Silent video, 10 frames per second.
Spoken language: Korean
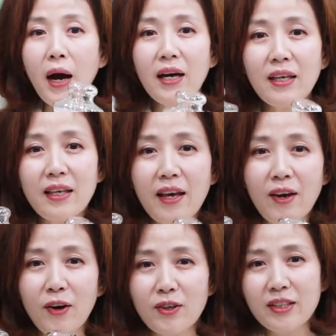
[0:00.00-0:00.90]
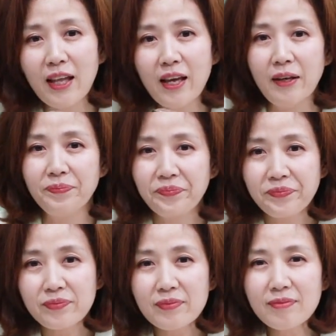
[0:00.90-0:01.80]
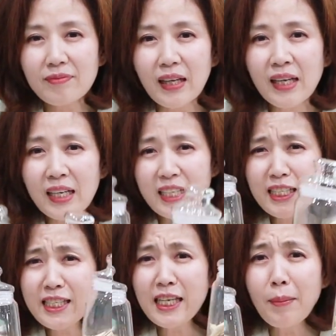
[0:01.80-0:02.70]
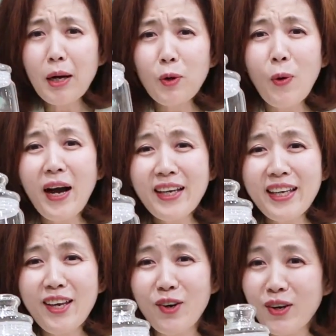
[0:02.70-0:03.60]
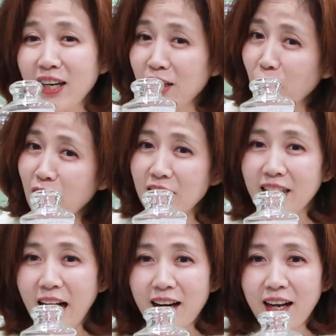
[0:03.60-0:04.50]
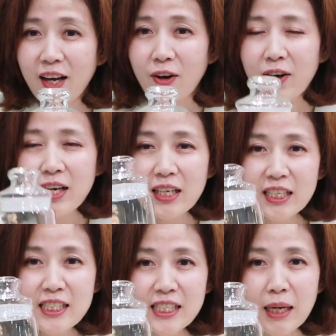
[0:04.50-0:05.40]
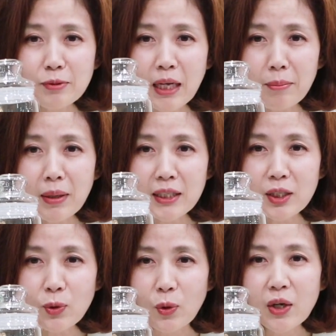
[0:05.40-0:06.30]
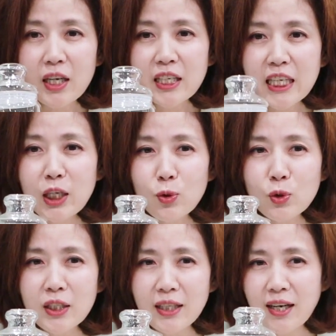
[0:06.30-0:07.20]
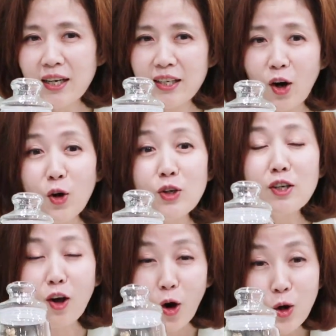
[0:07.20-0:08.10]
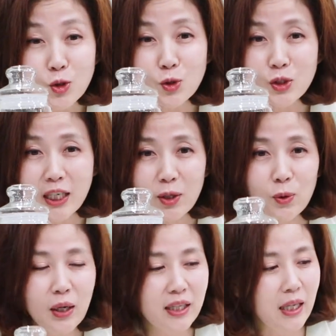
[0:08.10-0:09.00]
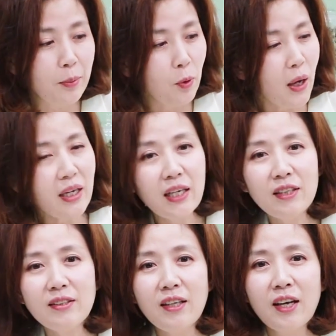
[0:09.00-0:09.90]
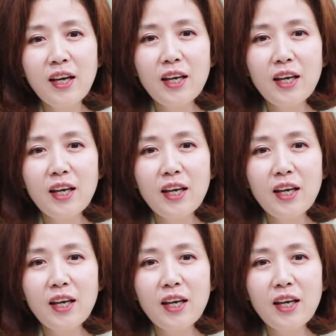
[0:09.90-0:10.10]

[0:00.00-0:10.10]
황기예요. 근데 인삼하고 환기의 역할이 굉장히 달라요. 인삼은 한마디로 기운이나 열을 넣어주는 작용을 한다면 환기는